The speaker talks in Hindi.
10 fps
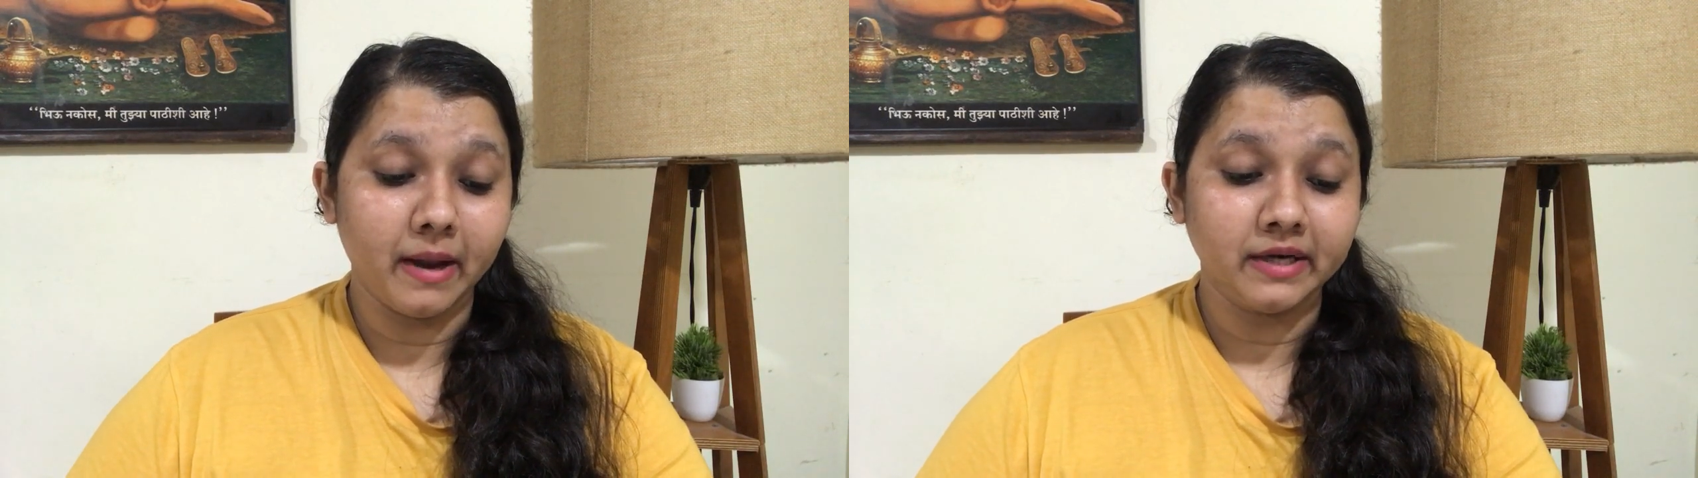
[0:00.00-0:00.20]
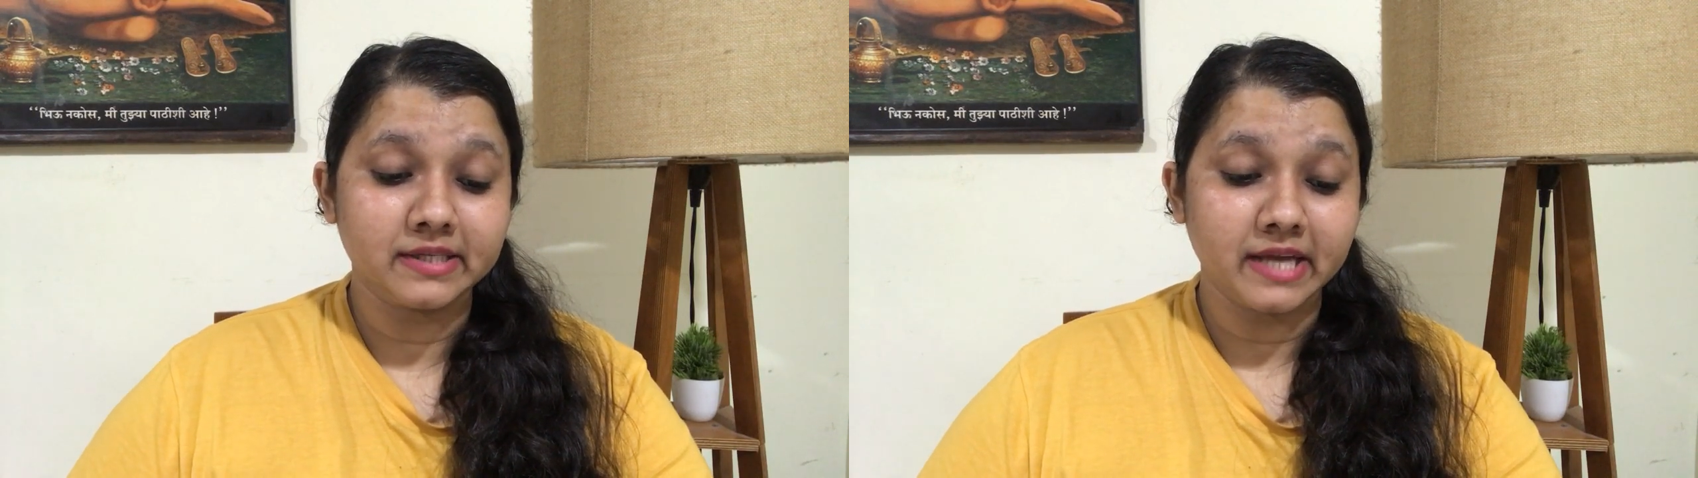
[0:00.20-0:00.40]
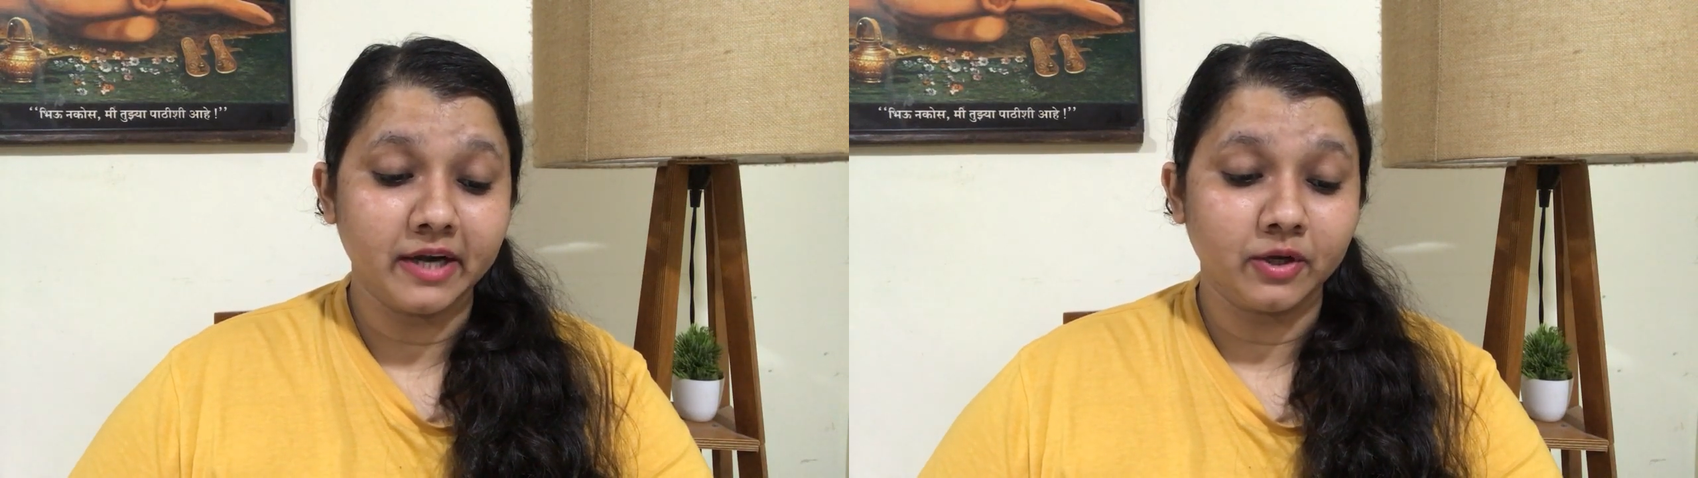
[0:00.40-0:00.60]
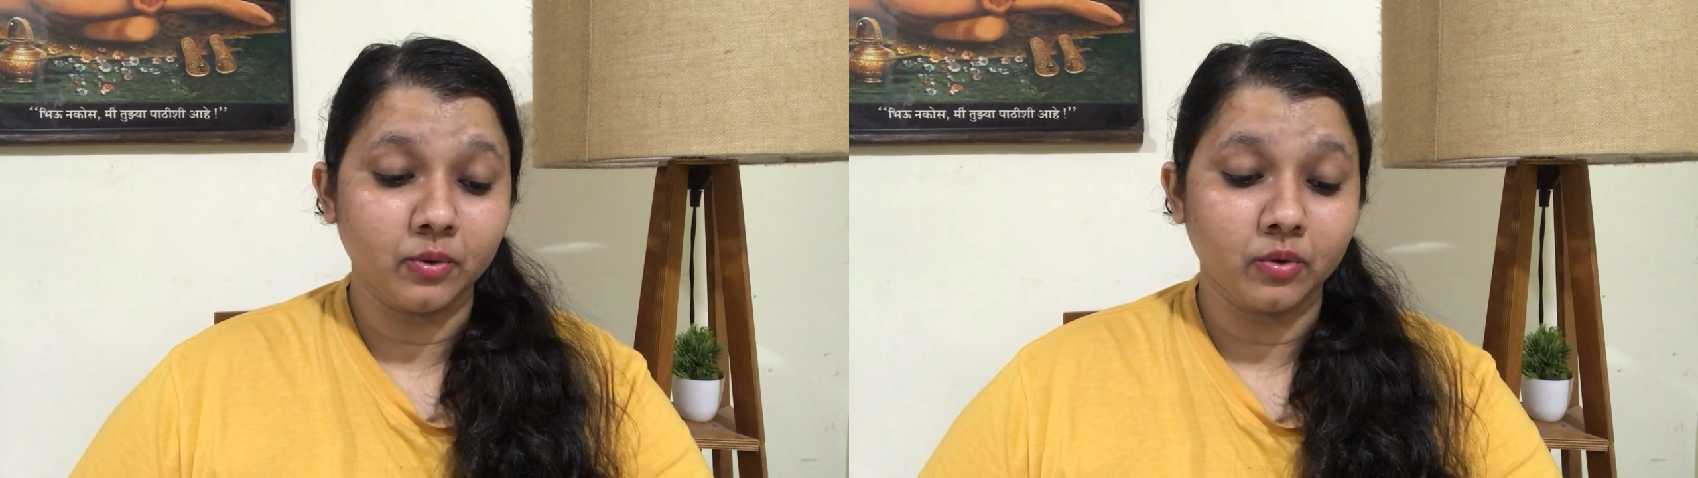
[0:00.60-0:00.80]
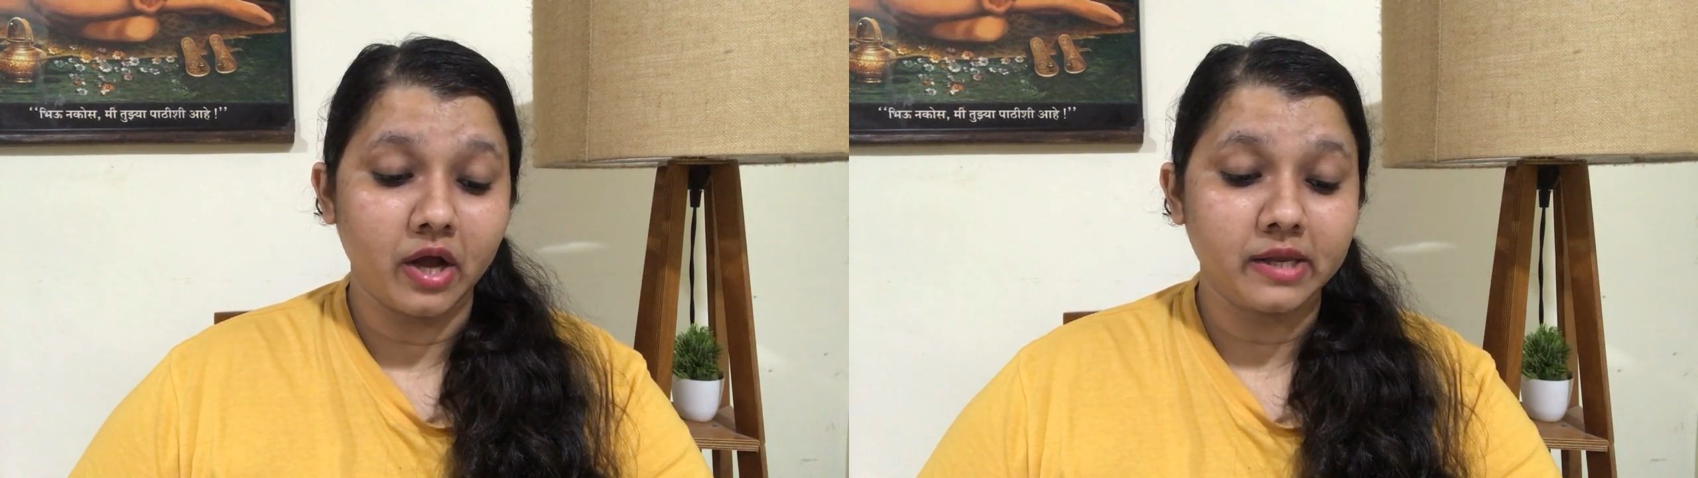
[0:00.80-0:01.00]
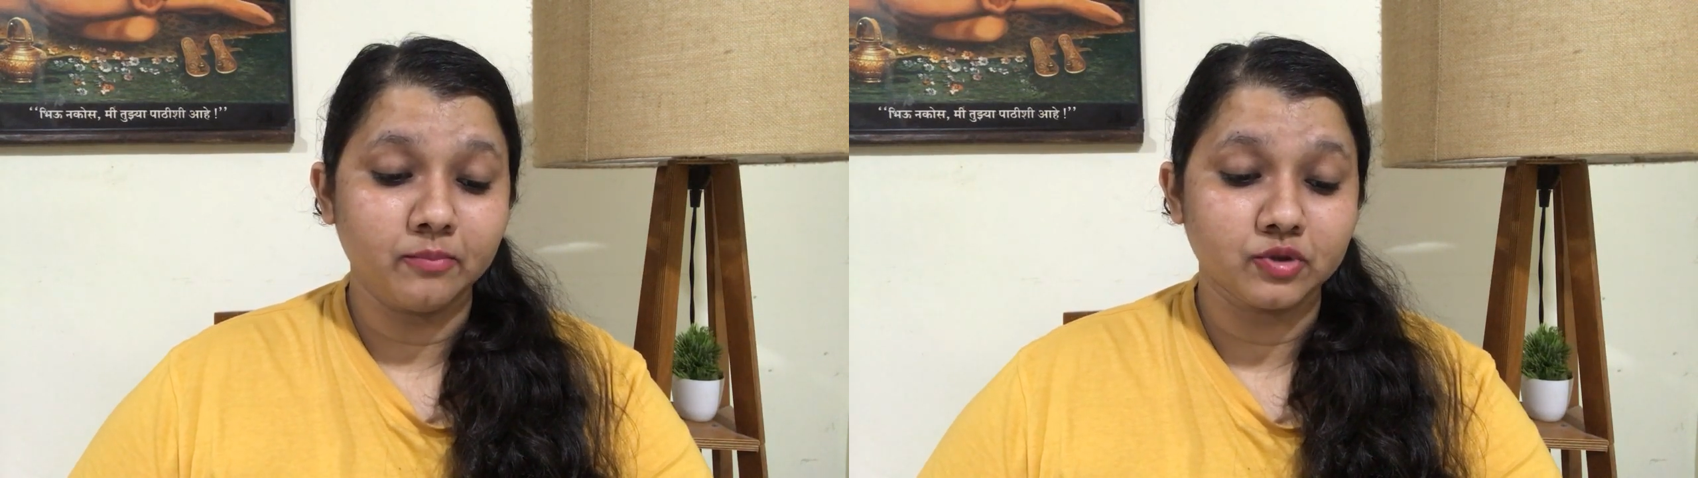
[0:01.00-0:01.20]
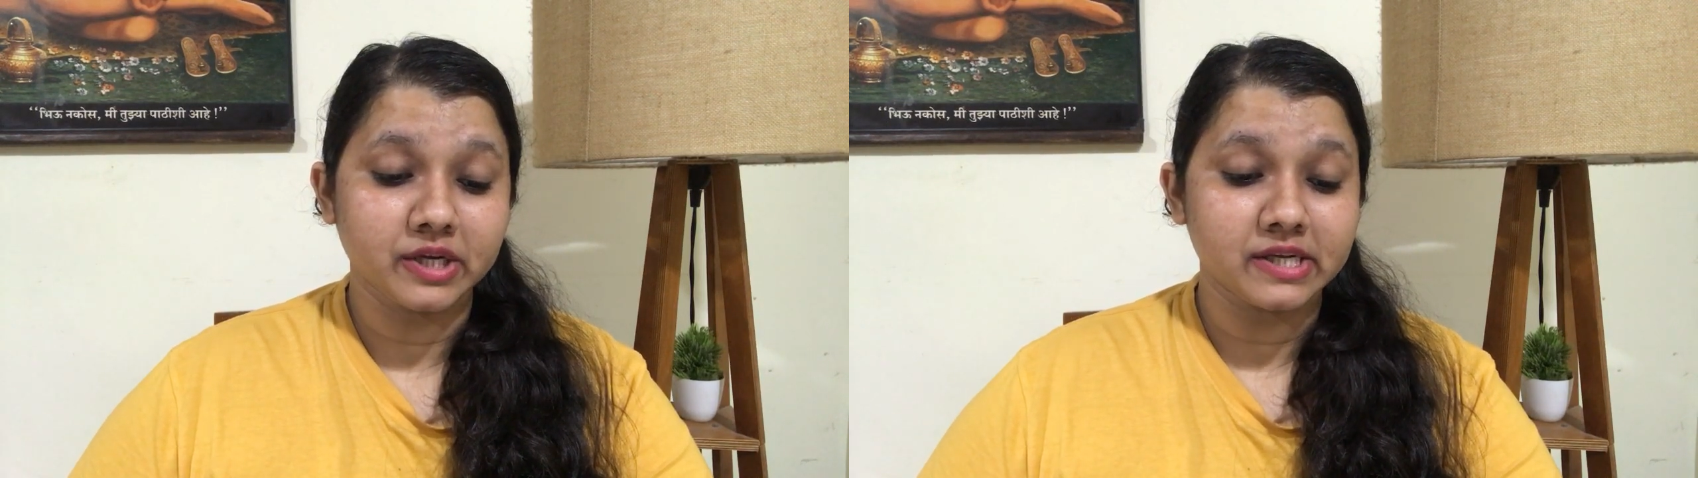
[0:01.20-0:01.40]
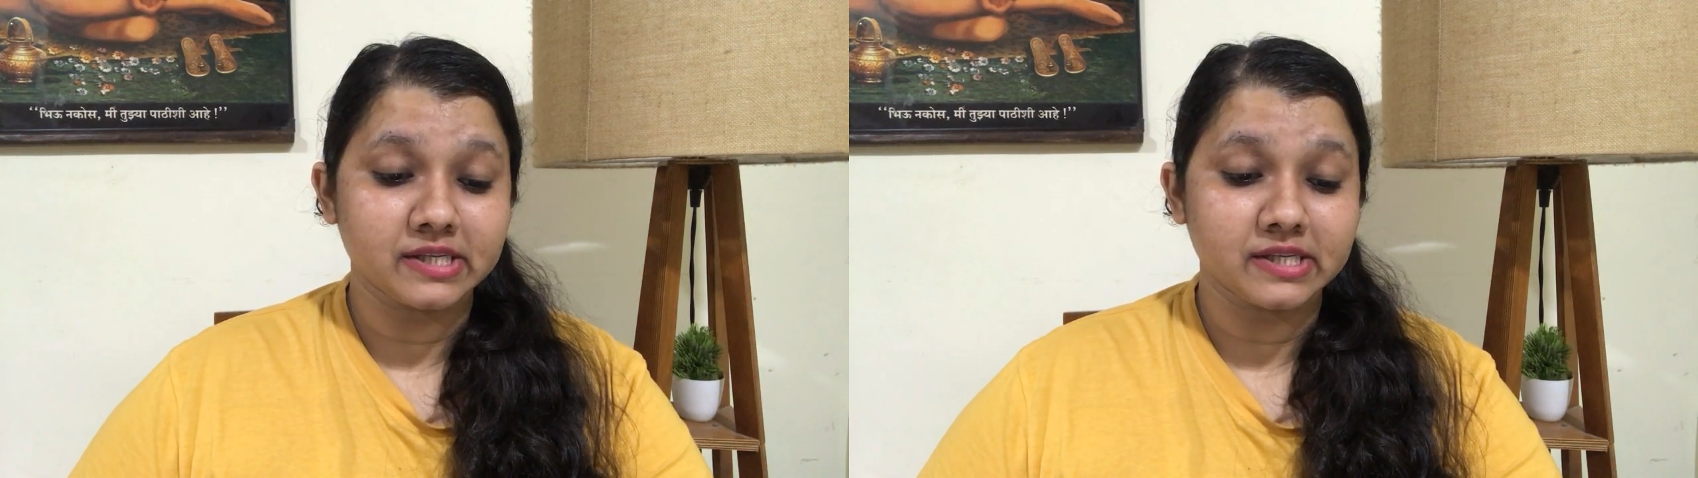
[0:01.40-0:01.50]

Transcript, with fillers: मैं डिसाइड करूंगा कि मुझे